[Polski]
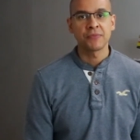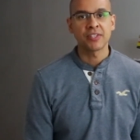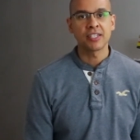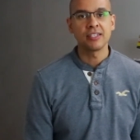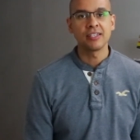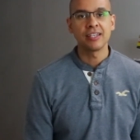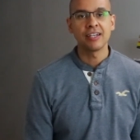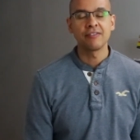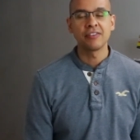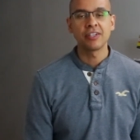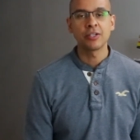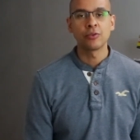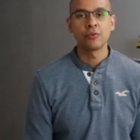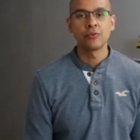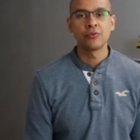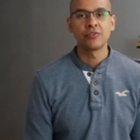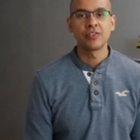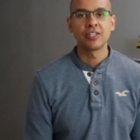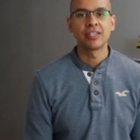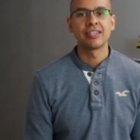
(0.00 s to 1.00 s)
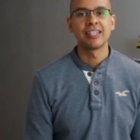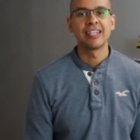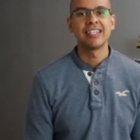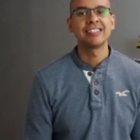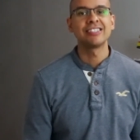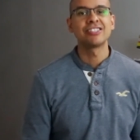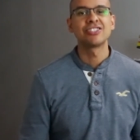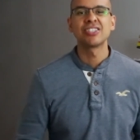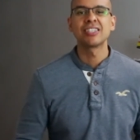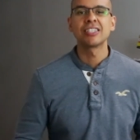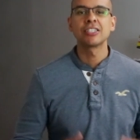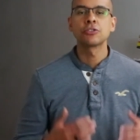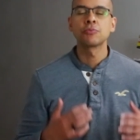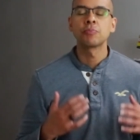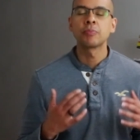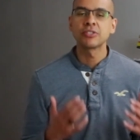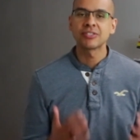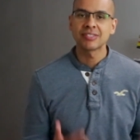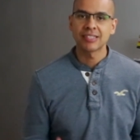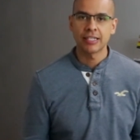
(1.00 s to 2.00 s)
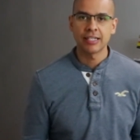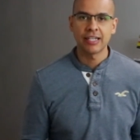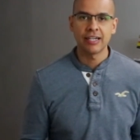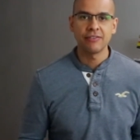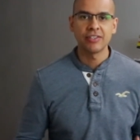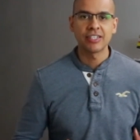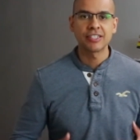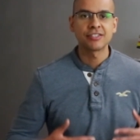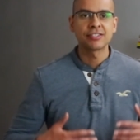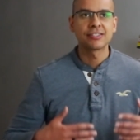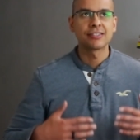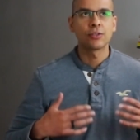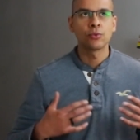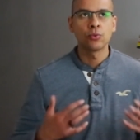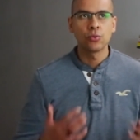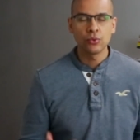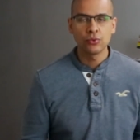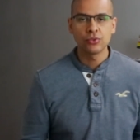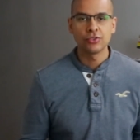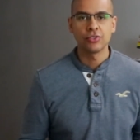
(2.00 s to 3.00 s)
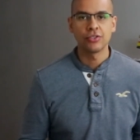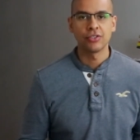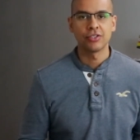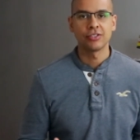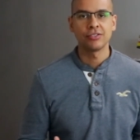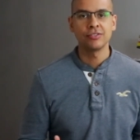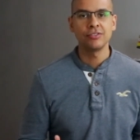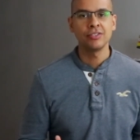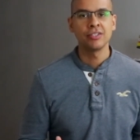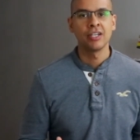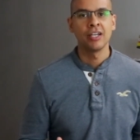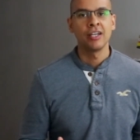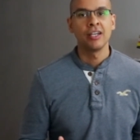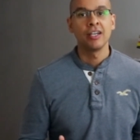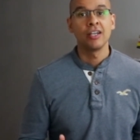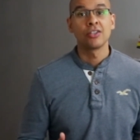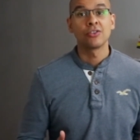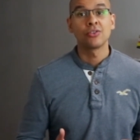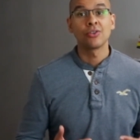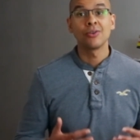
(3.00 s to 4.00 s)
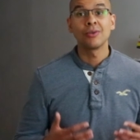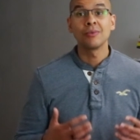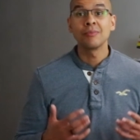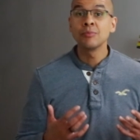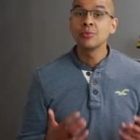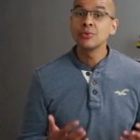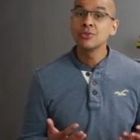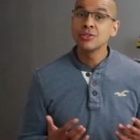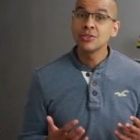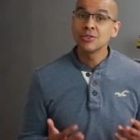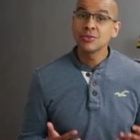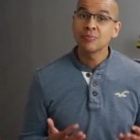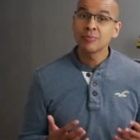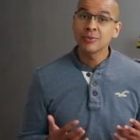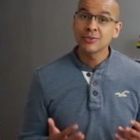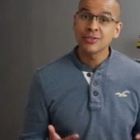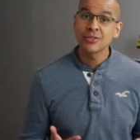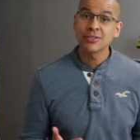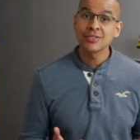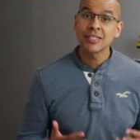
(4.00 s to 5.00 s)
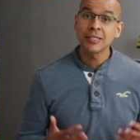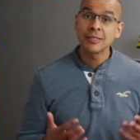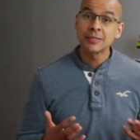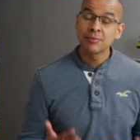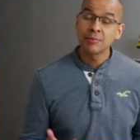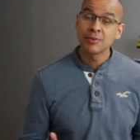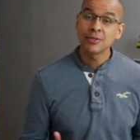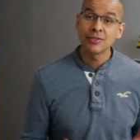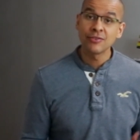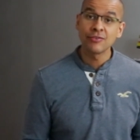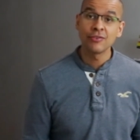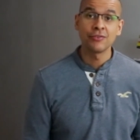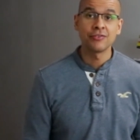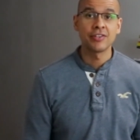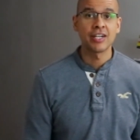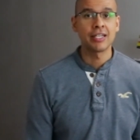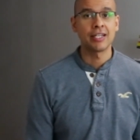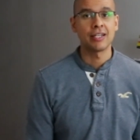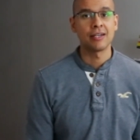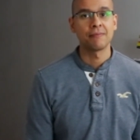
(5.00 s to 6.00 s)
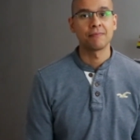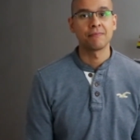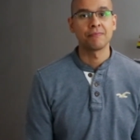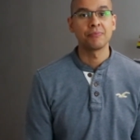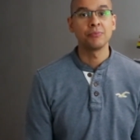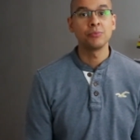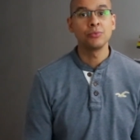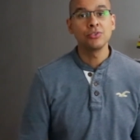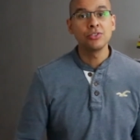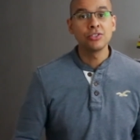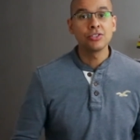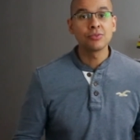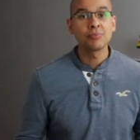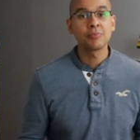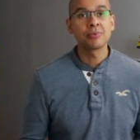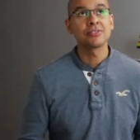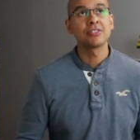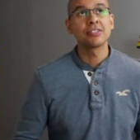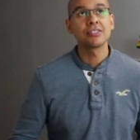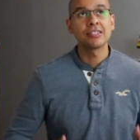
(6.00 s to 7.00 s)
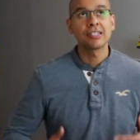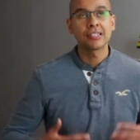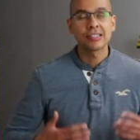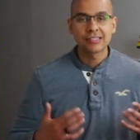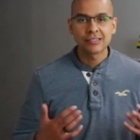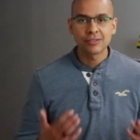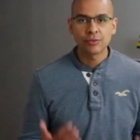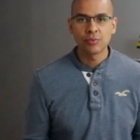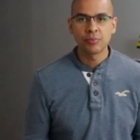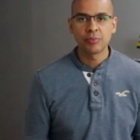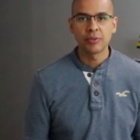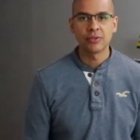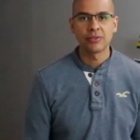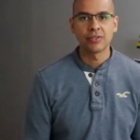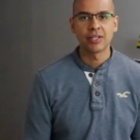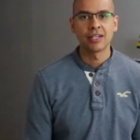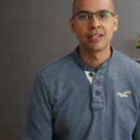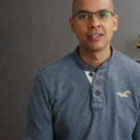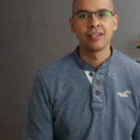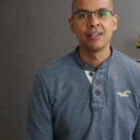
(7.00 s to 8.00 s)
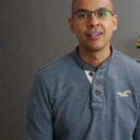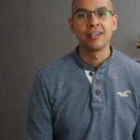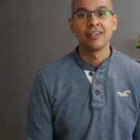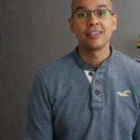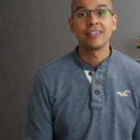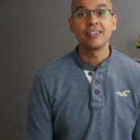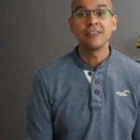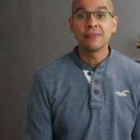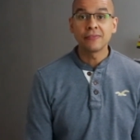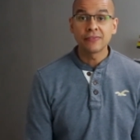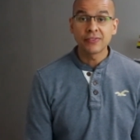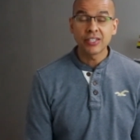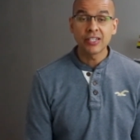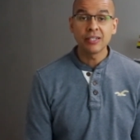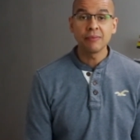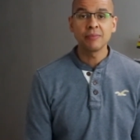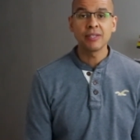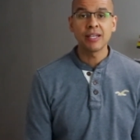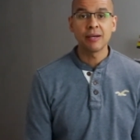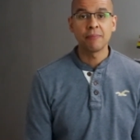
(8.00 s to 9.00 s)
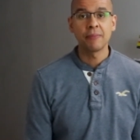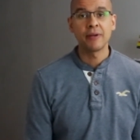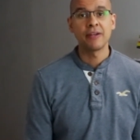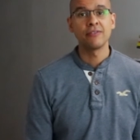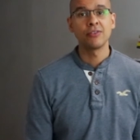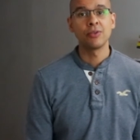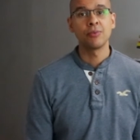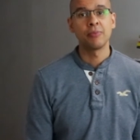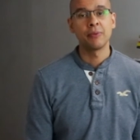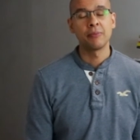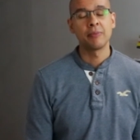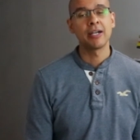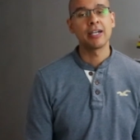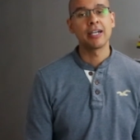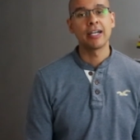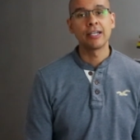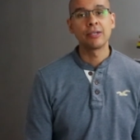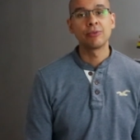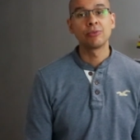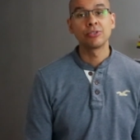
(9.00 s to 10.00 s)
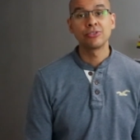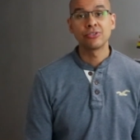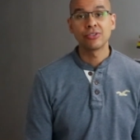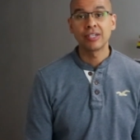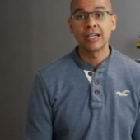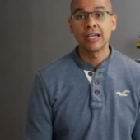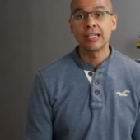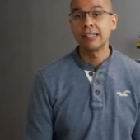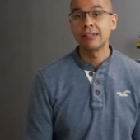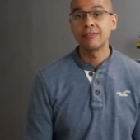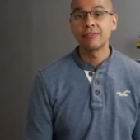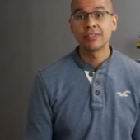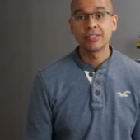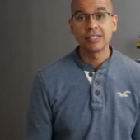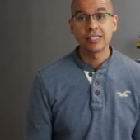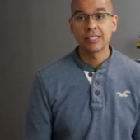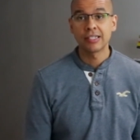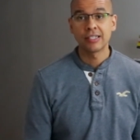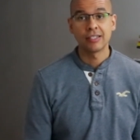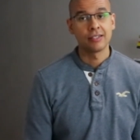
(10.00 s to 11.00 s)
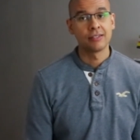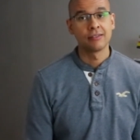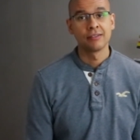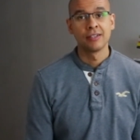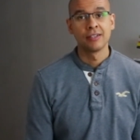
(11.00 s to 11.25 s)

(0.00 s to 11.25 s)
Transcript: i nawyków fitness, czy też postanawiasz schudnąć, to musisz pozostać zmotywowana, musisz pozostać skupiona i w tym na pewno pomagają osiągane wyniki.